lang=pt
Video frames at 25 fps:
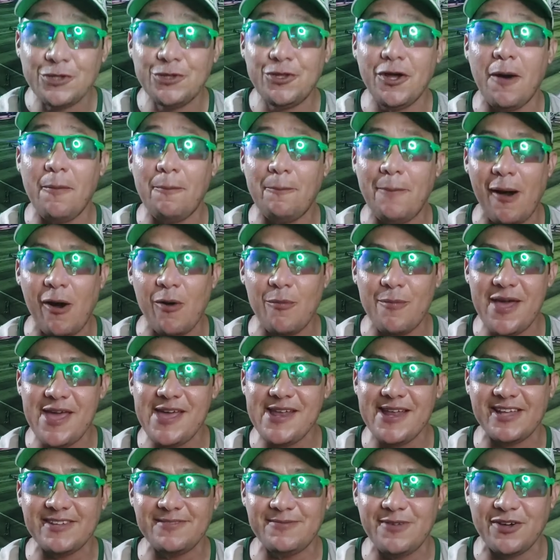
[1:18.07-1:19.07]
do
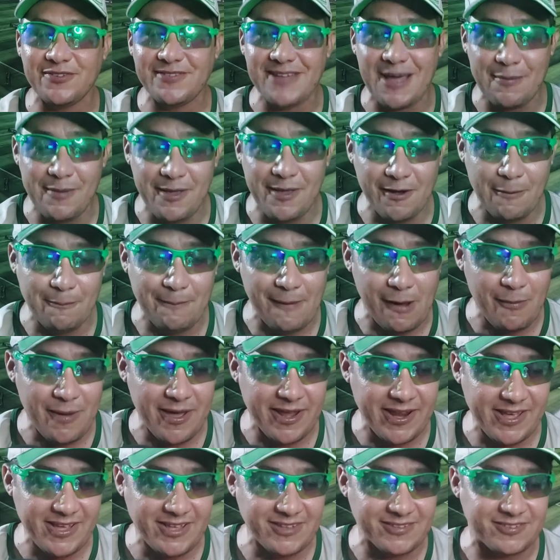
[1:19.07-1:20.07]
Palmeiras, meus amigos
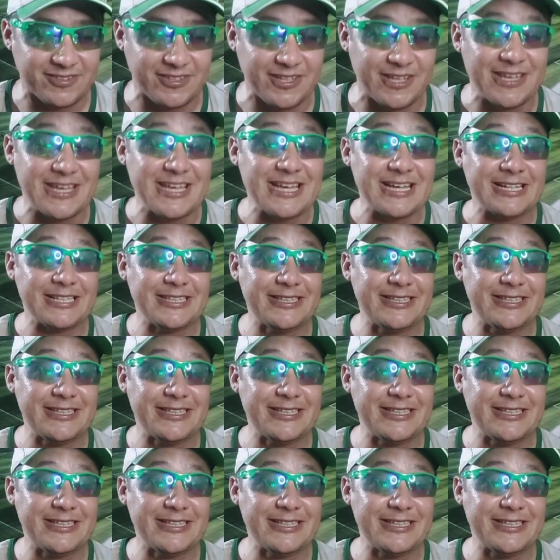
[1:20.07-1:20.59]
palmeirenses.